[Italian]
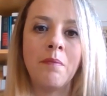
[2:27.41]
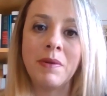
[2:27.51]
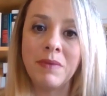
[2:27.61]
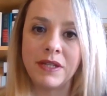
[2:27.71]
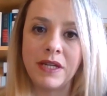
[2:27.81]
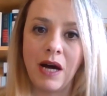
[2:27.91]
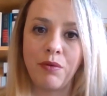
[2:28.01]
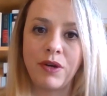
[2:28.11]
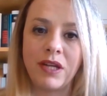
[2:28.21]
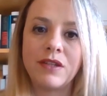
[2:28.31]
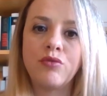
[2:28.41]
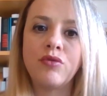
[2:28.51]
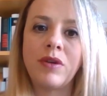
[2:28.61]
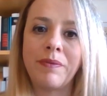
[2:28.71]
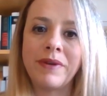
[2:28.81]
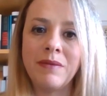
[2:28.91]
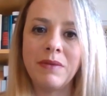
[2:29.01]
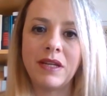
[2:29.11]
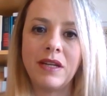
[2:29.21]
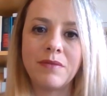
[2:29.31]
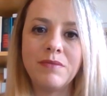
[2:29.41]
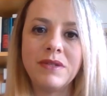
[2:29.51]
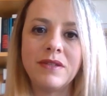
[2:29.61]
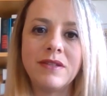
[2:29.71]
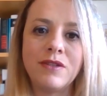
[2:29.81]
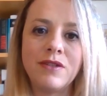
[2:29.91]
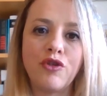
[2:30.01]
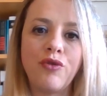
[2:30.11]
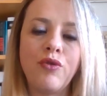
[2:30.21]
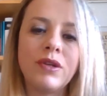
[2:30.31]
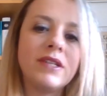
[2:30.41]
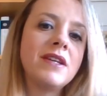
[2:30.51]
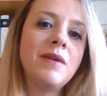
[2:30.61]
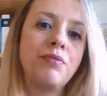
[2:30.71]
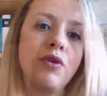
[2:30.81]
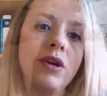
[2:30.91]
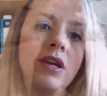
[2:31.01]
Prima di Napoli, addirittura prima dell'armistizio, ci fu ad esempio